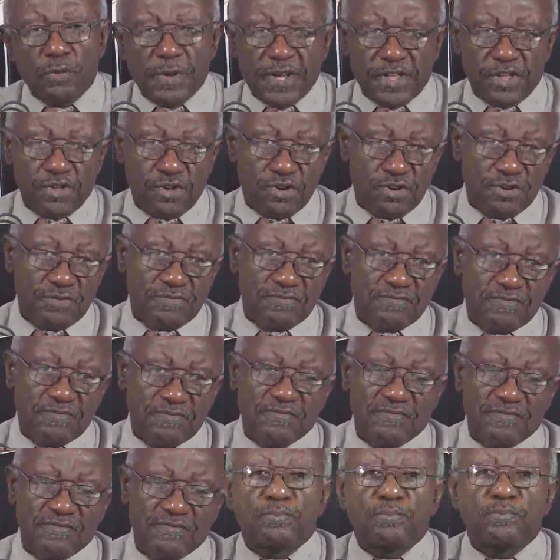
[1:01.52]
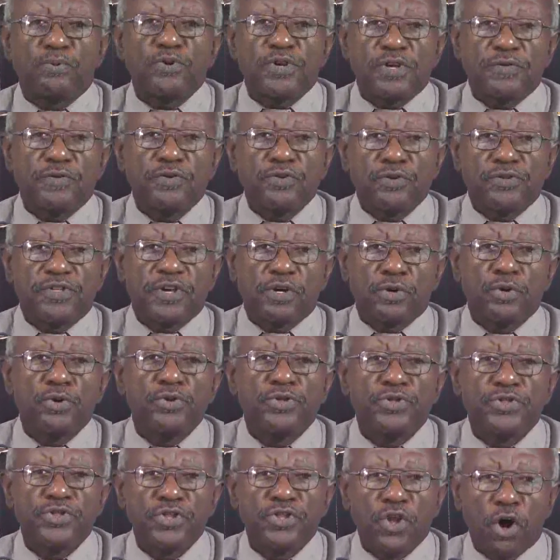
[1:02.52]
monsieur. Pourriez-vous nous dire le
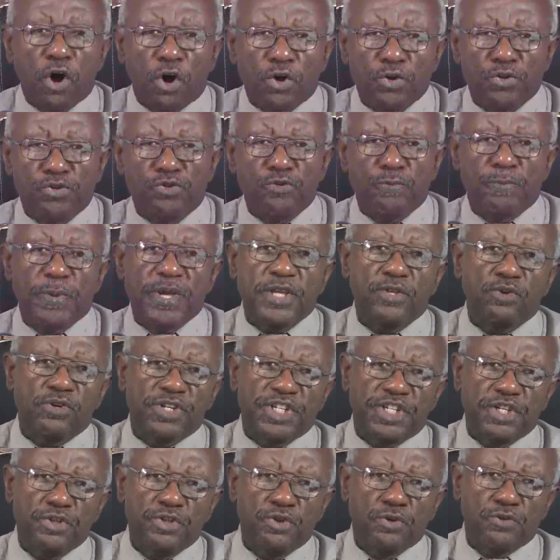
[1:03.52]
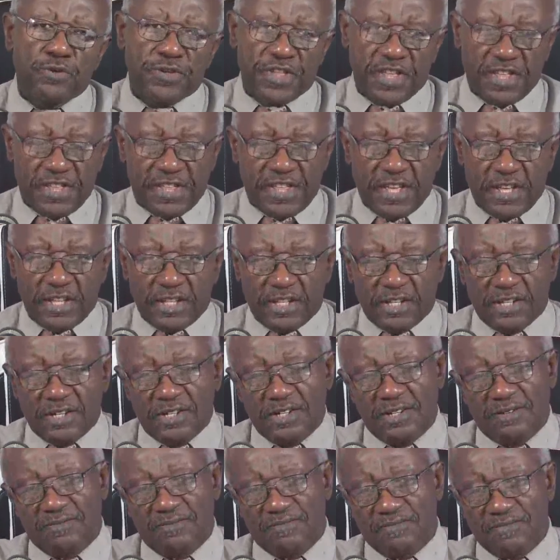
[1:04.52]
nom du pays d'origine de vos
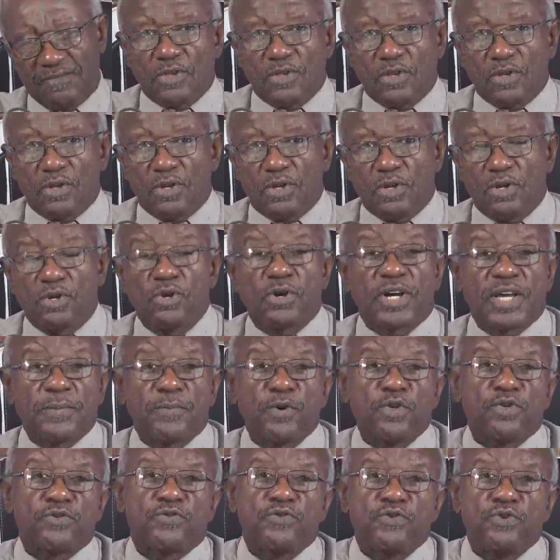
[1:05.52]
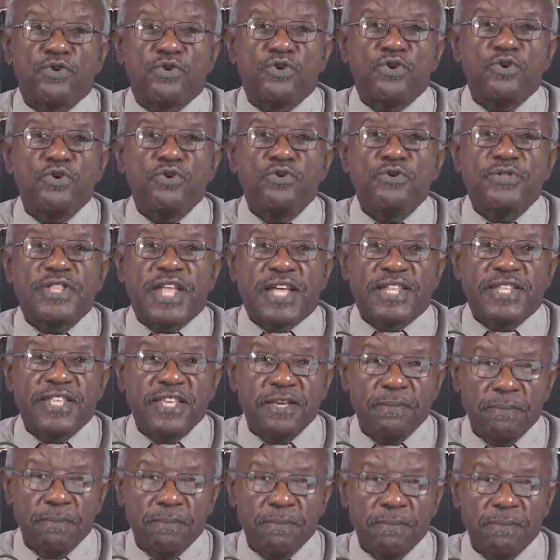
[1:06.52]
ancêtres Leur réponse fut
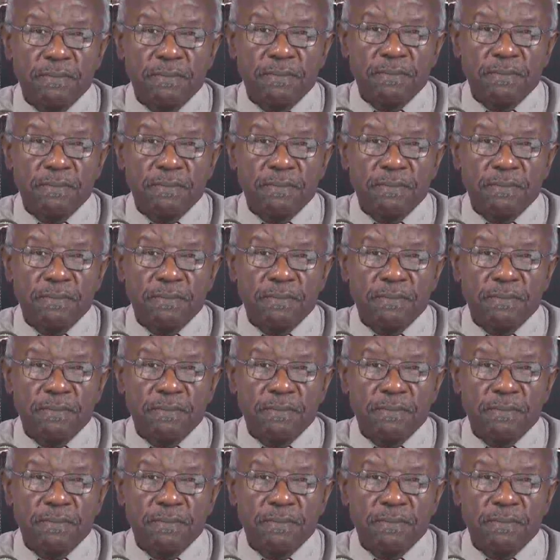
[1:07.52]
unanime.